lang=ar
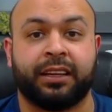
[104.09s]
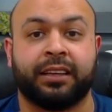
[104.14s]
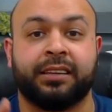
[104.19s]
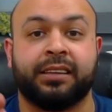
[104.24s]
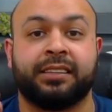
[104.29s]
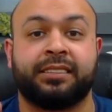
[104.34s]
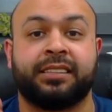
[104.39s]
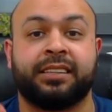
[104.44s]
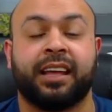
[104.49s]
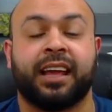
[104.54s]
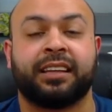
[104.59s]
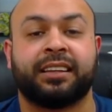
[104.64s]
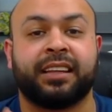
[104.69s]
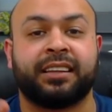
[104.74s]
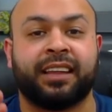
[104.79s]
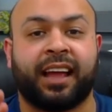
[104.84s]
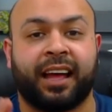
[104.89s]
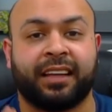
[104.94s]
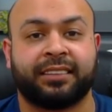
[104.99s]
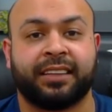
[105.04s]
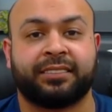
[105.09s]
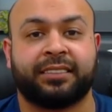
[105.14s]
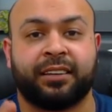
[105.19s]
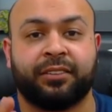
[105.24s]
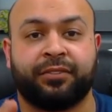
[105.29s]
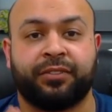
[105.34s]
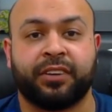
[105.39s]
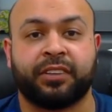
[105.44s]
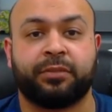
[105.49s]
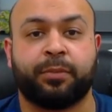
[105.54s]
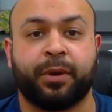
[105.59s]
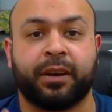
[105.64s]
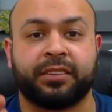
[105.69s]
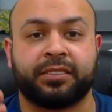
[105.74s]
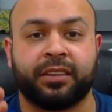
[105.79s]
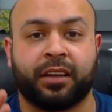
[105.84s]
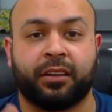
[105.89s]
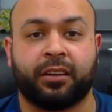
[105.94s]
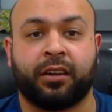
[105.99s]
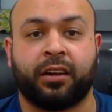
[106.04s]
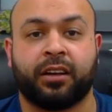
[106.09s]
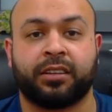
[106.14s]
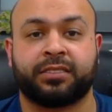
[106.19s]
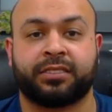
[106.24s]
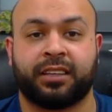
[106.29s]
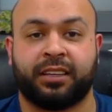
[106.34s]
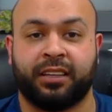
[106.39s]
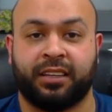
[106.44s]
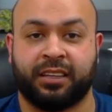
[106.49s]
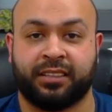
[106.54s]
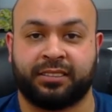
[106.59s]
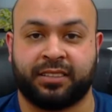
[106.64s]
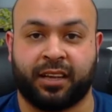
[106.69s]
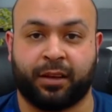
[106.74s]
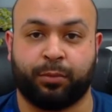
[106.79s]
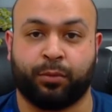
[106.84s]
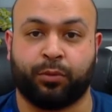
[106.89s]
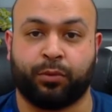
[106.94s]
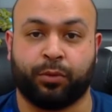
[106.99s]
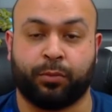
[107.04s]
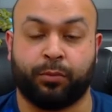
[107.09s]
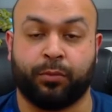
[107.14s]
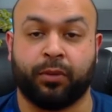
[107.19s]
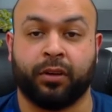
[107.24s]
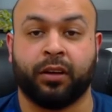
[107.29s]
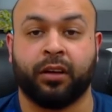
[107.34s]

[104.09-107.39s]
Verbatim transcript: لزيادة عدد الفيدباكس الخاصة لحسابكم